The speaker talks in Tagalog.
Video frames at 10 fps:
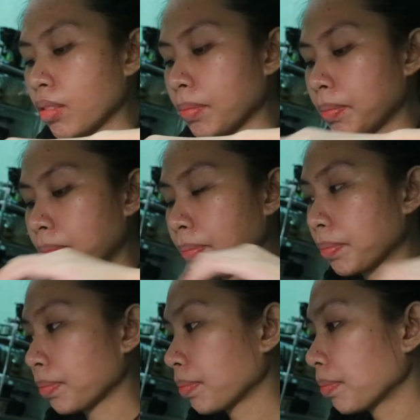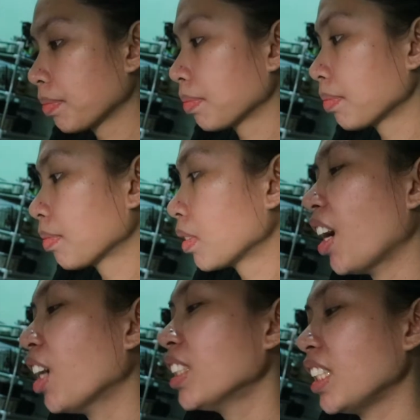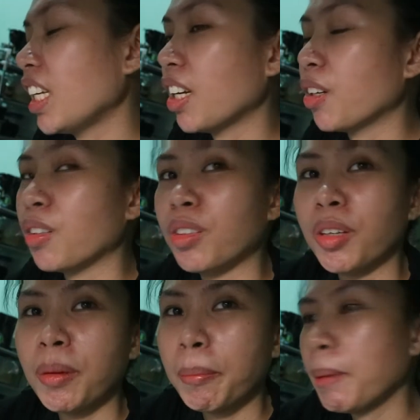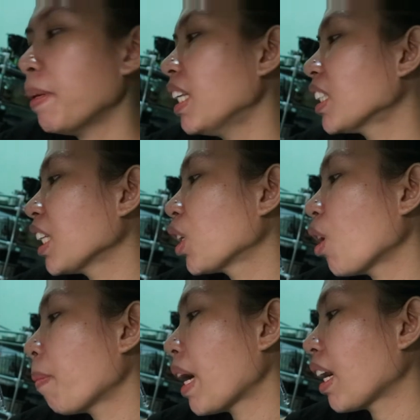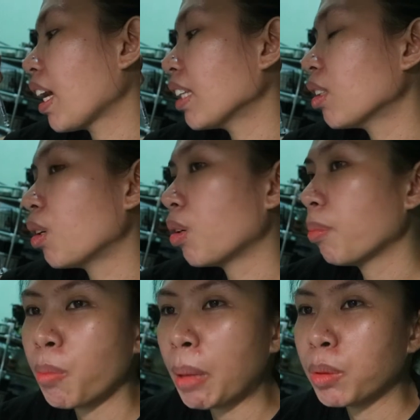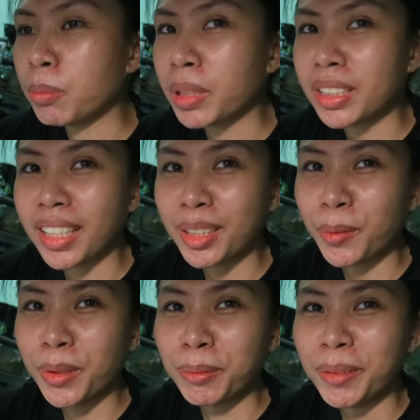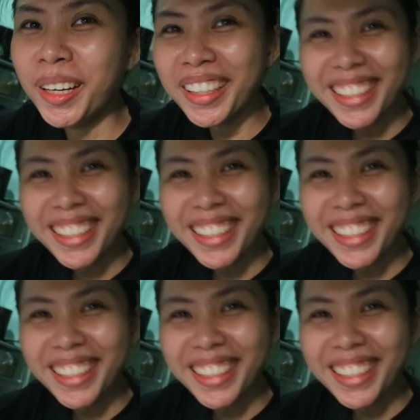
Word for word: Kaya mamayang gabi isiset ko. Oh, sige oh. Ha? Bibilisan ko para ano, umabot pa sa tulog mo.